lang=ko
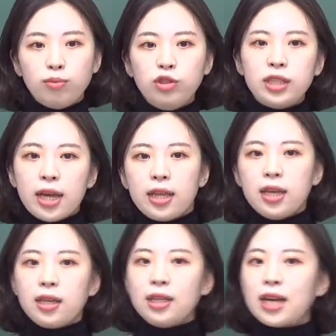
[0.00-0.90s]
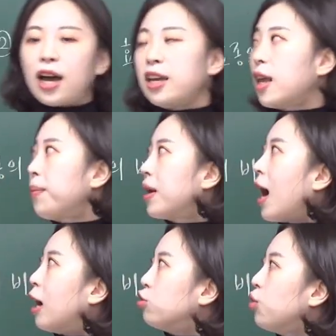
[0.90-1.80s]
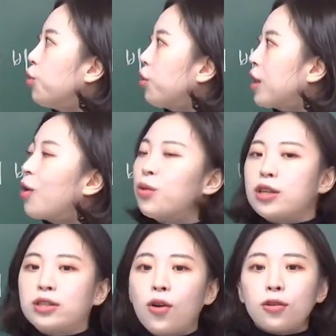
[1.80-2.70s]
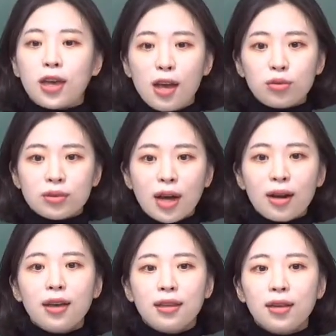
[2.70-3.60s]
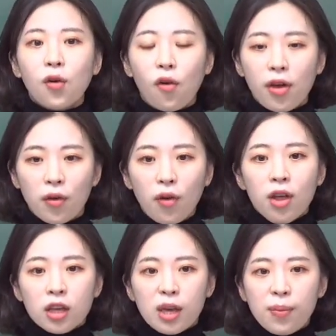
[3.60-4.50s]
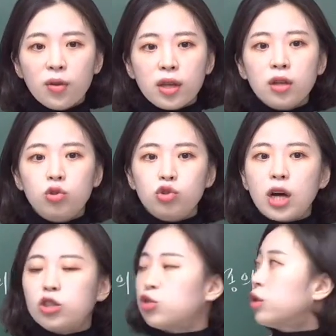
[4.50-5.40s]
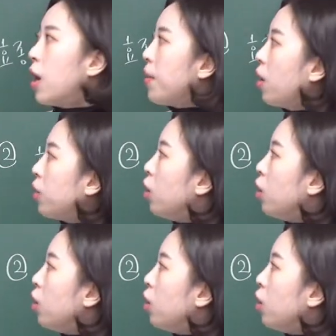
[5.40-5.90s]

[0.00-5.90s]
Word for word: 문제는 이 자의대비가 아주 어렸다고 했죠? 계속 살아있는 거예요. 이번에는 누가 죽냐면